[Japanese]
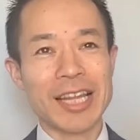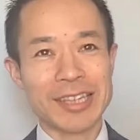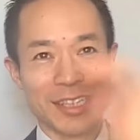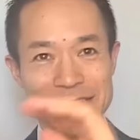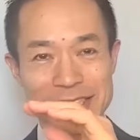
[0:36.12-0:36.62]

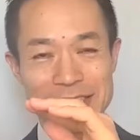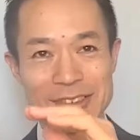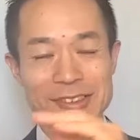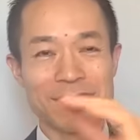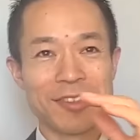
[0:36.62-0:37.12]
あったんですけ
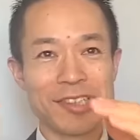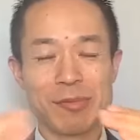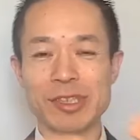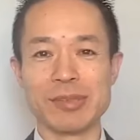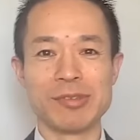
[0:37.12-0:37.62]
ど、それより
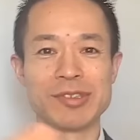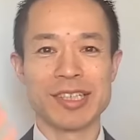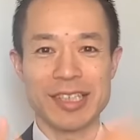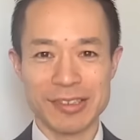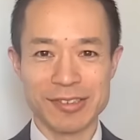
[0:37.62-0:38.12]
も自分を
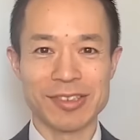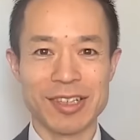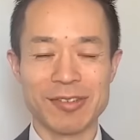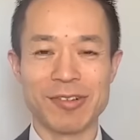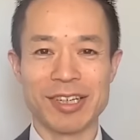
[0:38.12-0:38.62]
叩くと
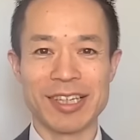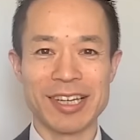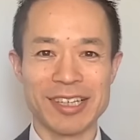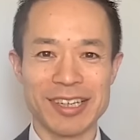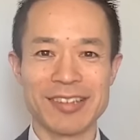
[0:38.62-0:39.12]
か、
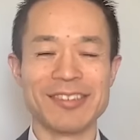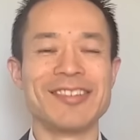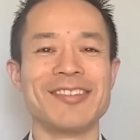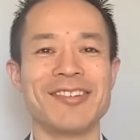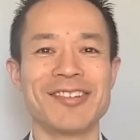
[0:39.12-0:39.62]
鍛え上げるっ
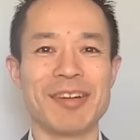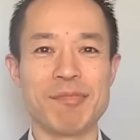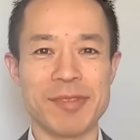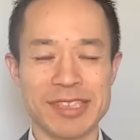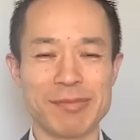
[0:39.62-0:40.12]
ていう方が
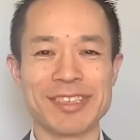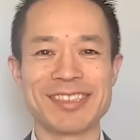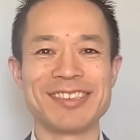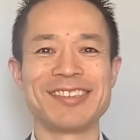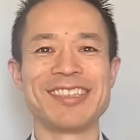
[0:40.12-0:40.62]
めちゃめちゃ
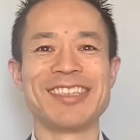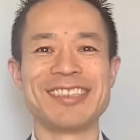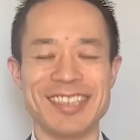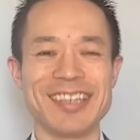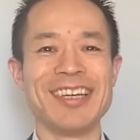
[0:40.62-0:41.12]
強くてで
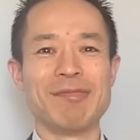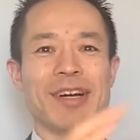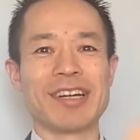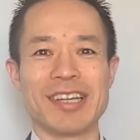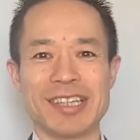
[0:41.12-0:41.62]
すね、
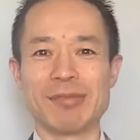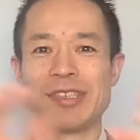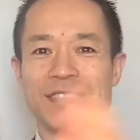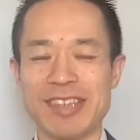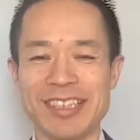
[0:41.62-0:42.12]
空手
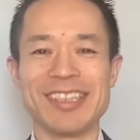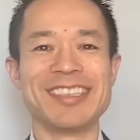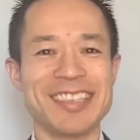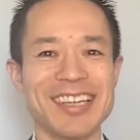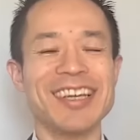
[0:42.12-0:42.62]
部ゆえにで
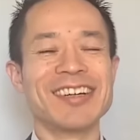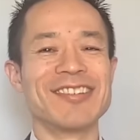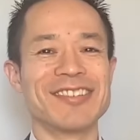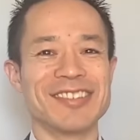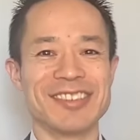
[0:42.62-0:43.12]
すね、
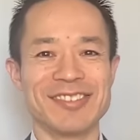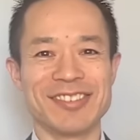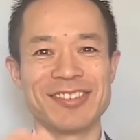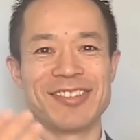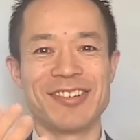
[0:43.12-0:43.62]
この自
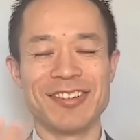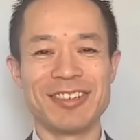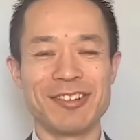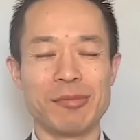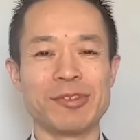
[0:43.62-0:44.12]
分を追
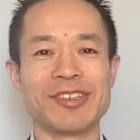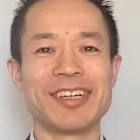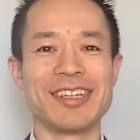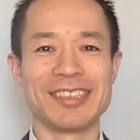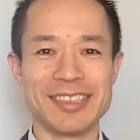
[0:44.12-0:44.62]
い込むと
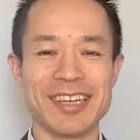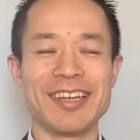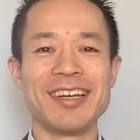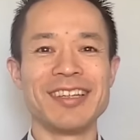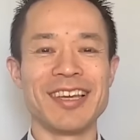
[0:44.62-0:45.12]
かですね、
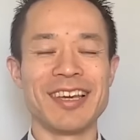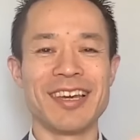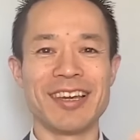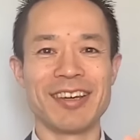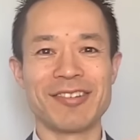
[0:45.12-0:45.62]

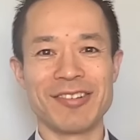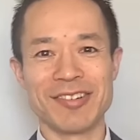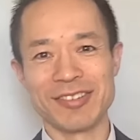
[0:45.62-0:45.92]
で、